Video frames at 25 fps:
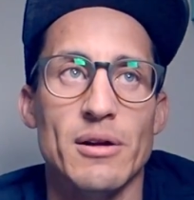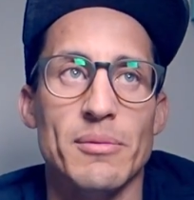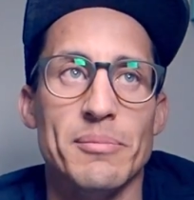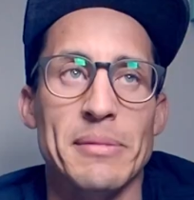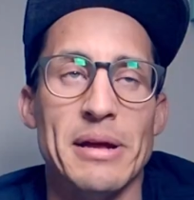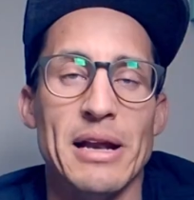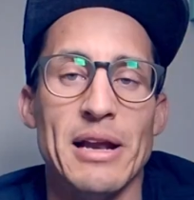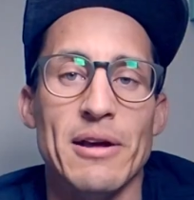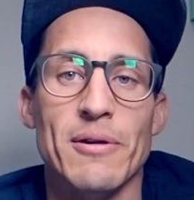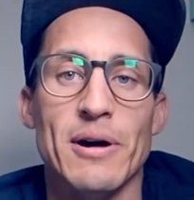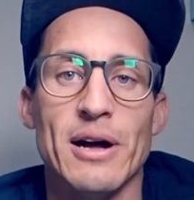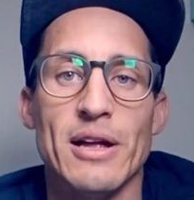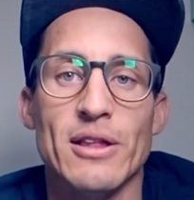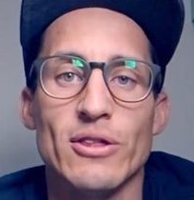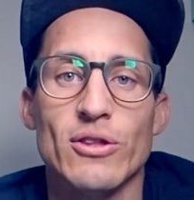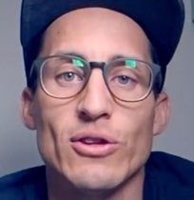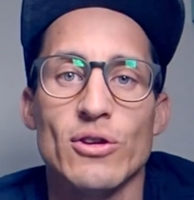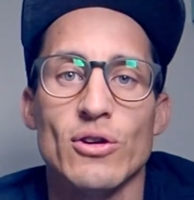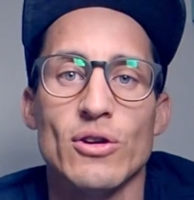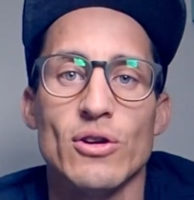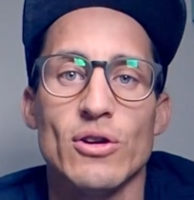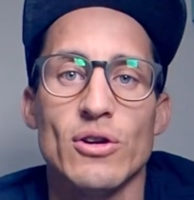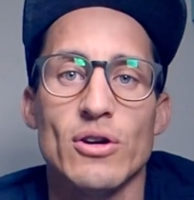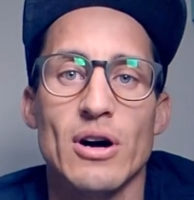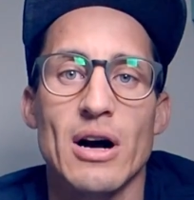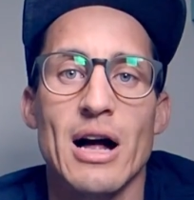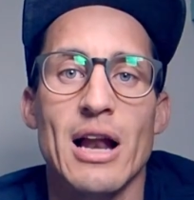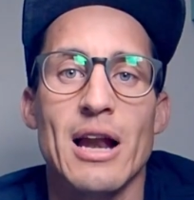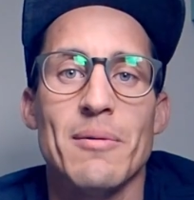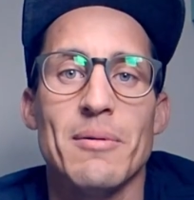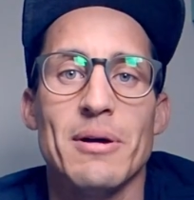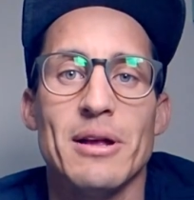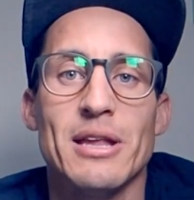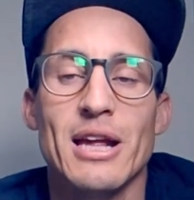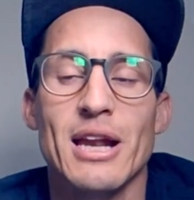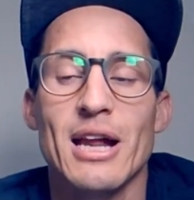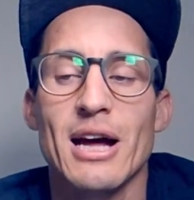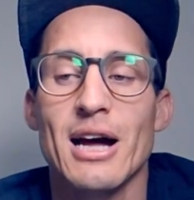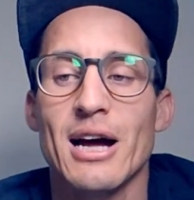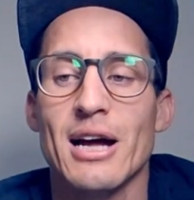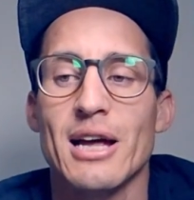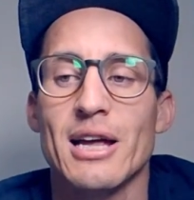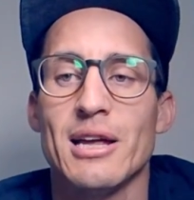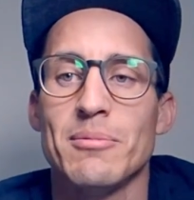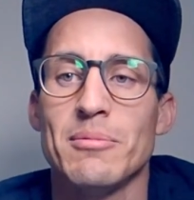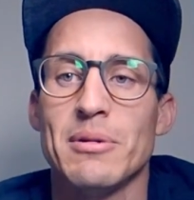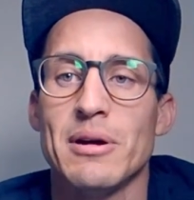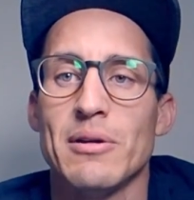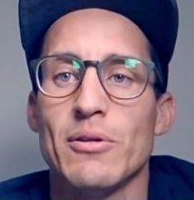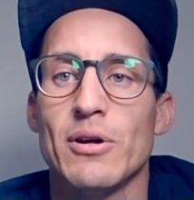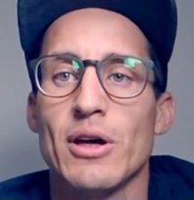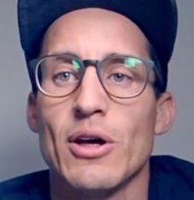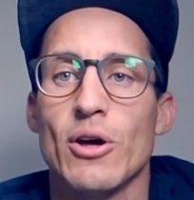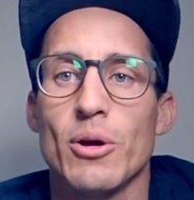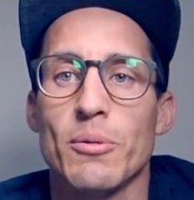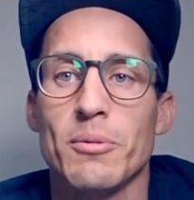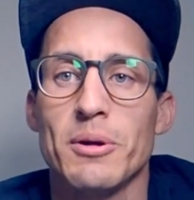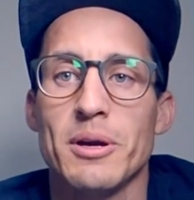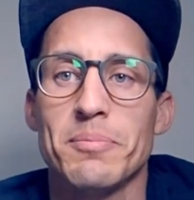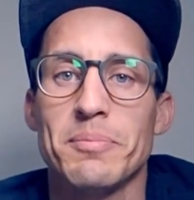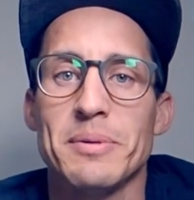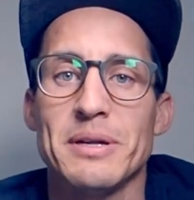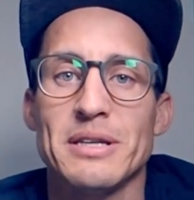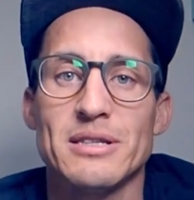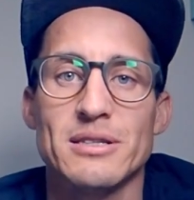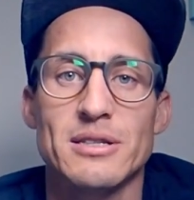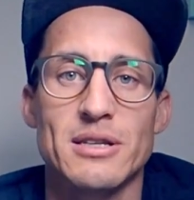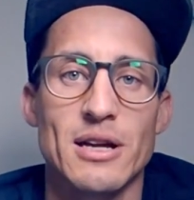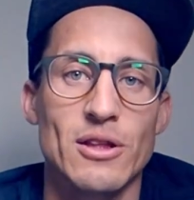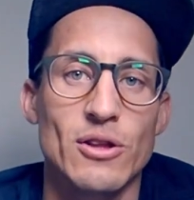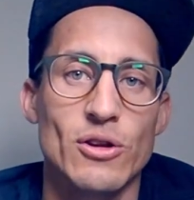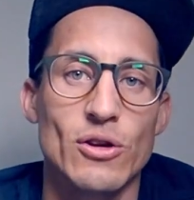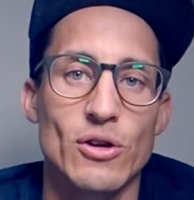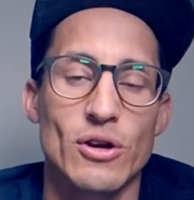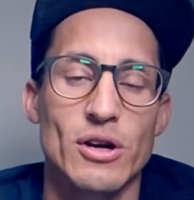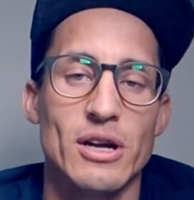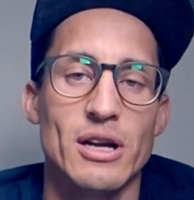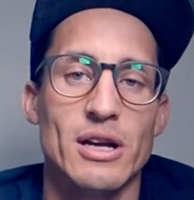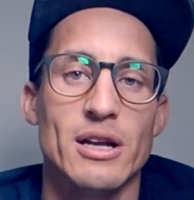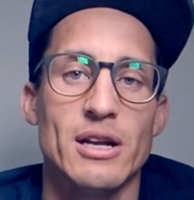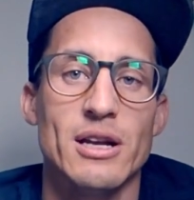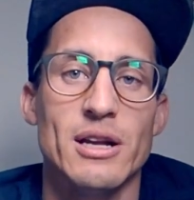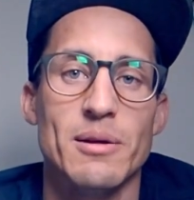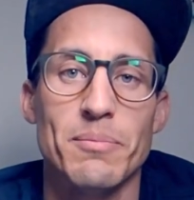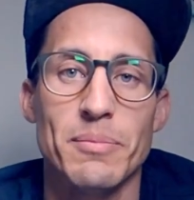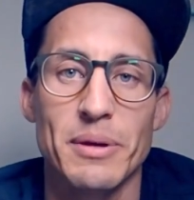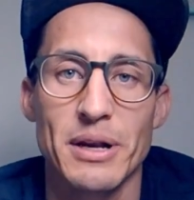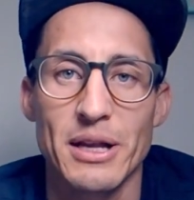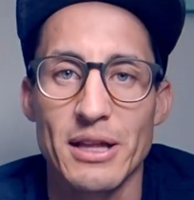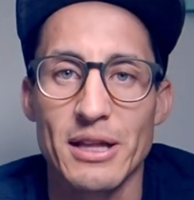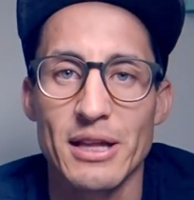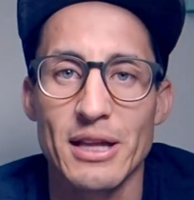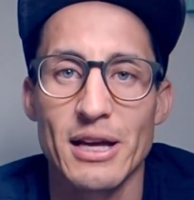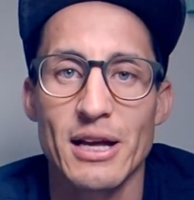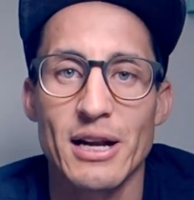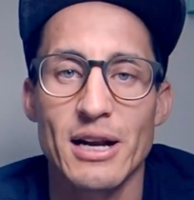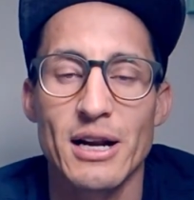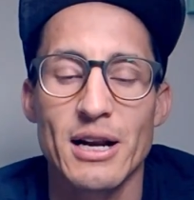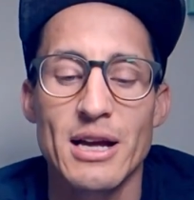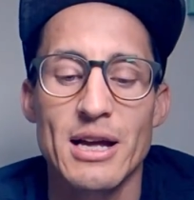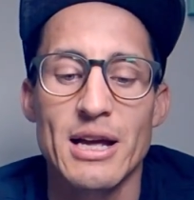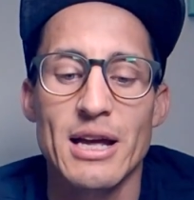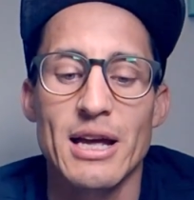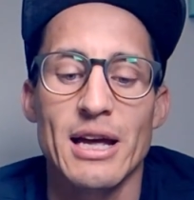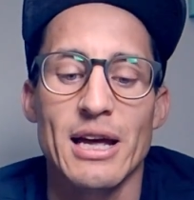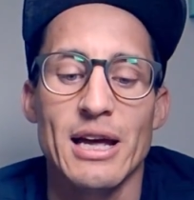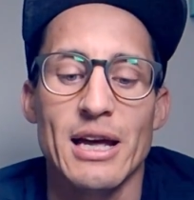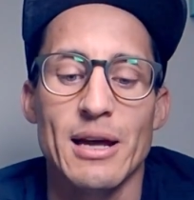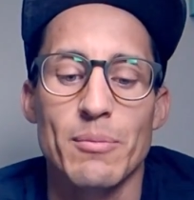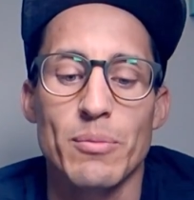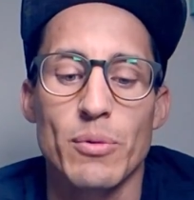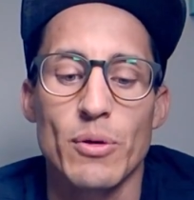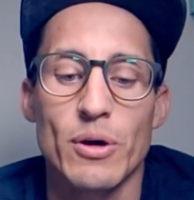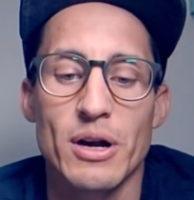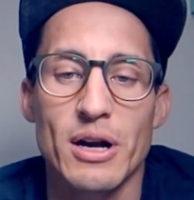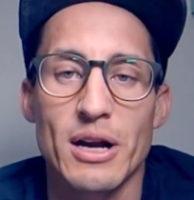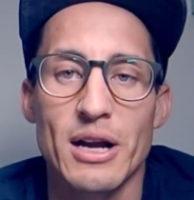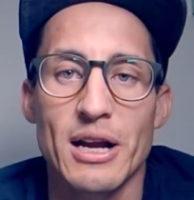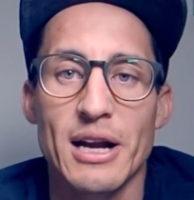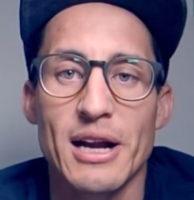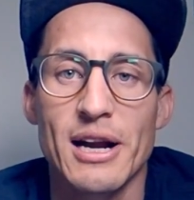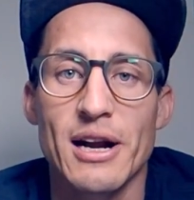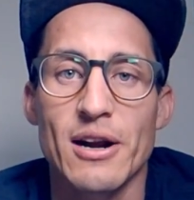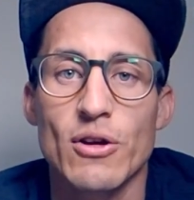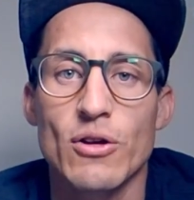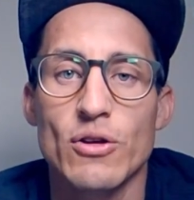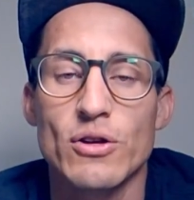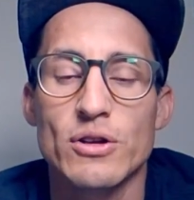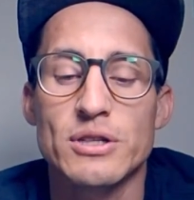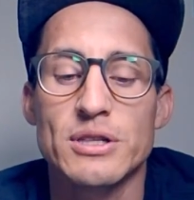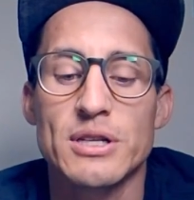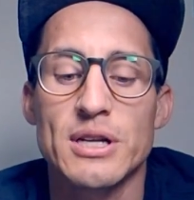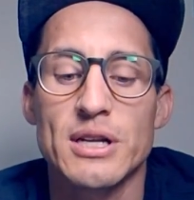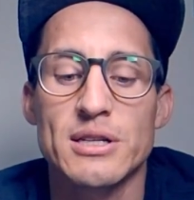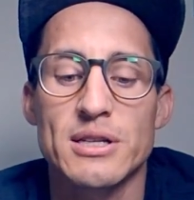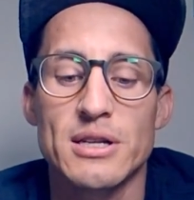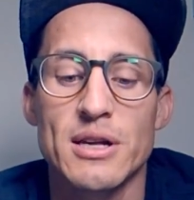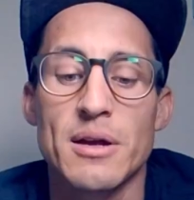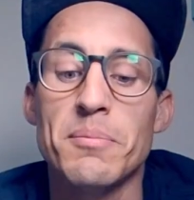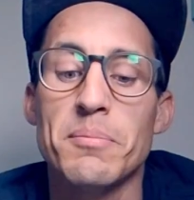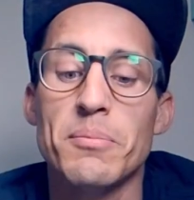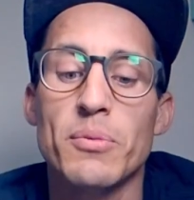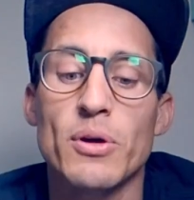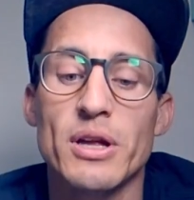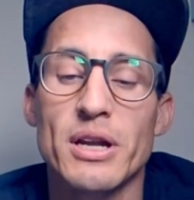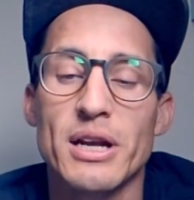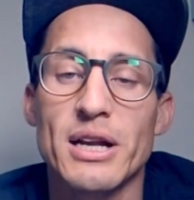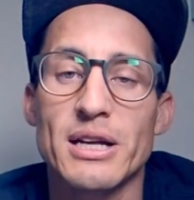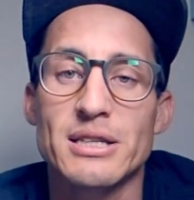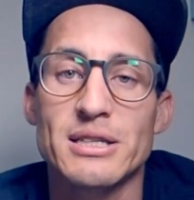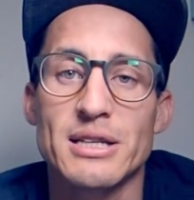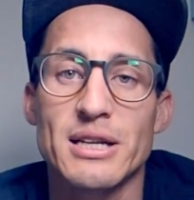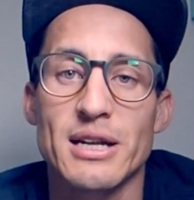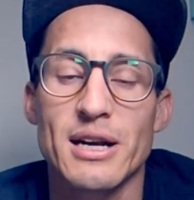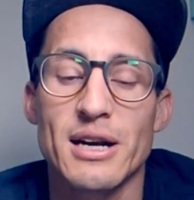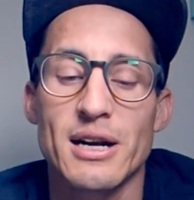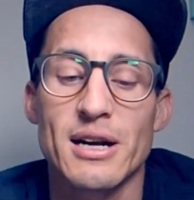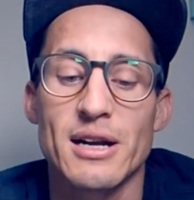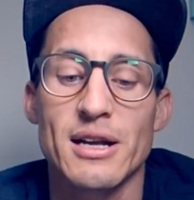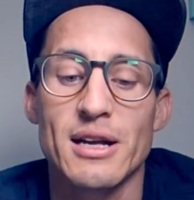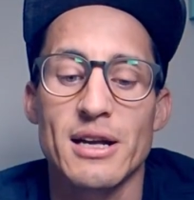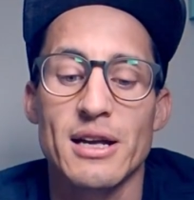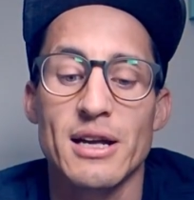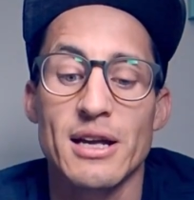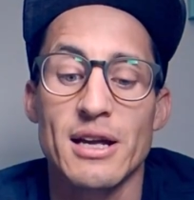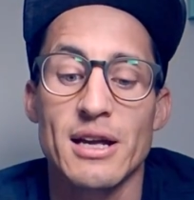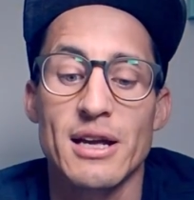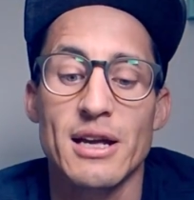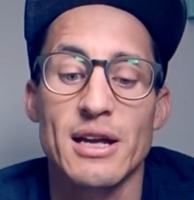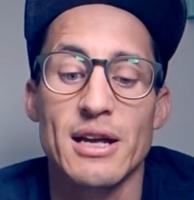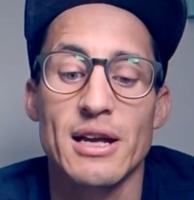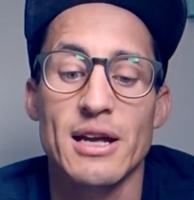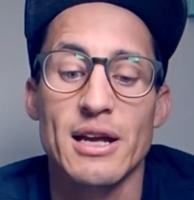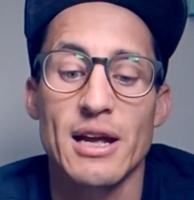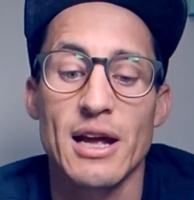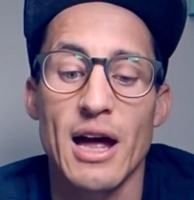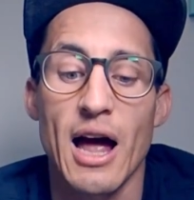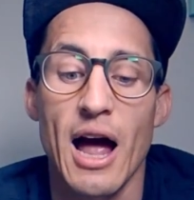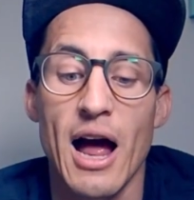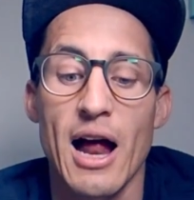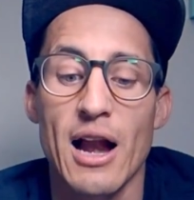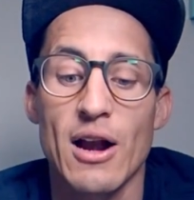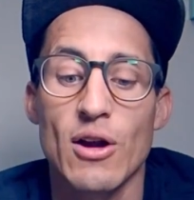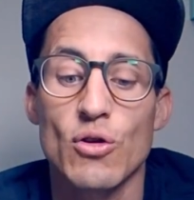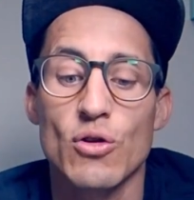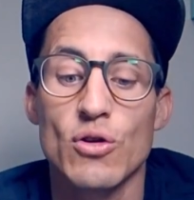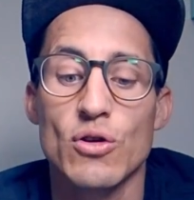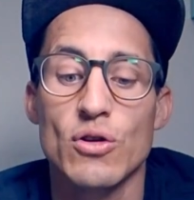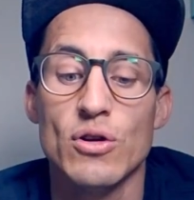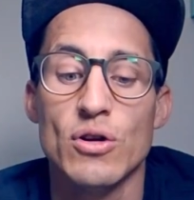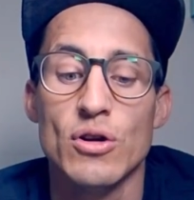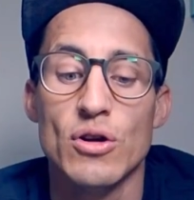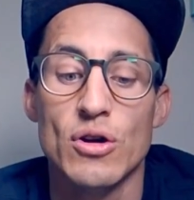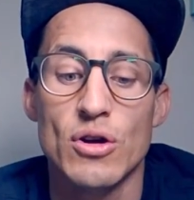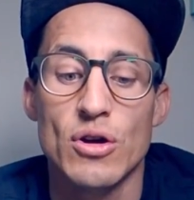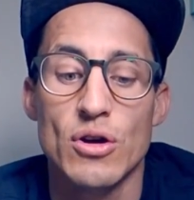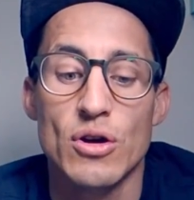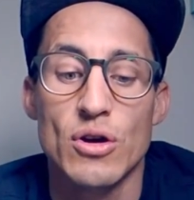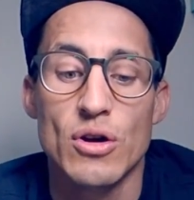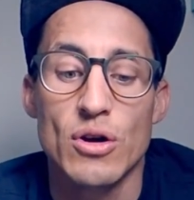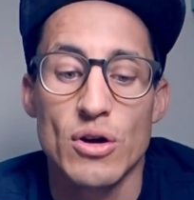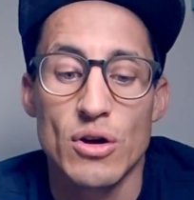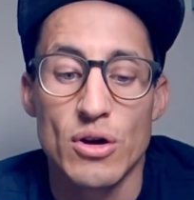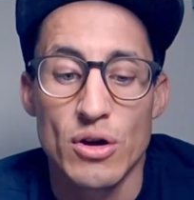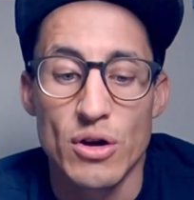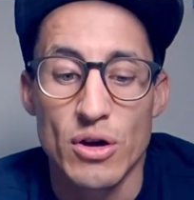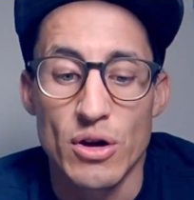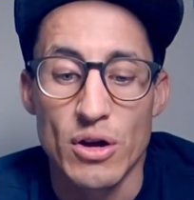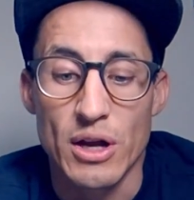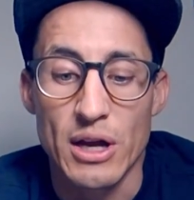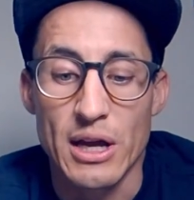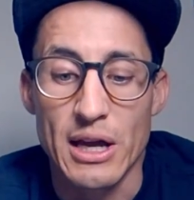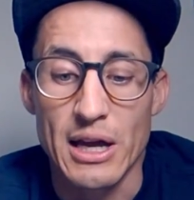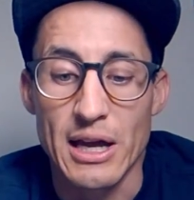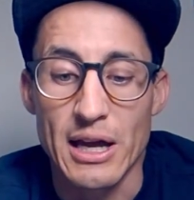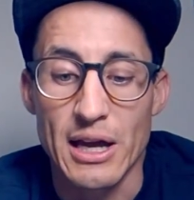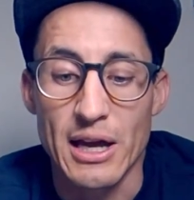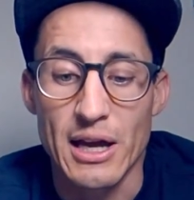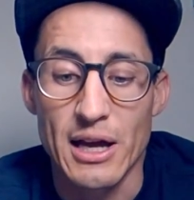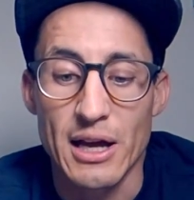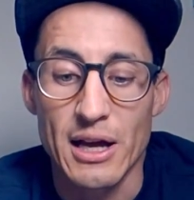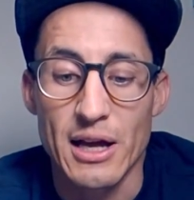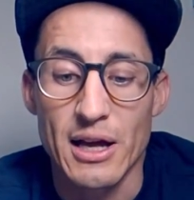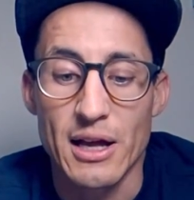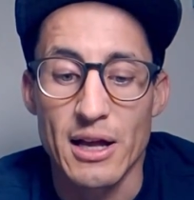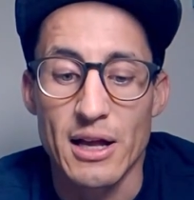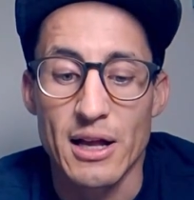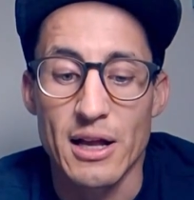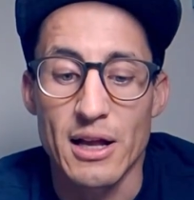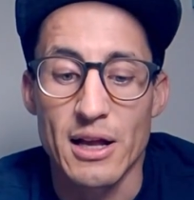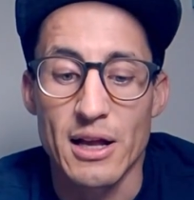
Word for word: me levanto a la mañana y me voy a dormir pensando en emprender, en poder crear cosas, en poder hacer eh, algo que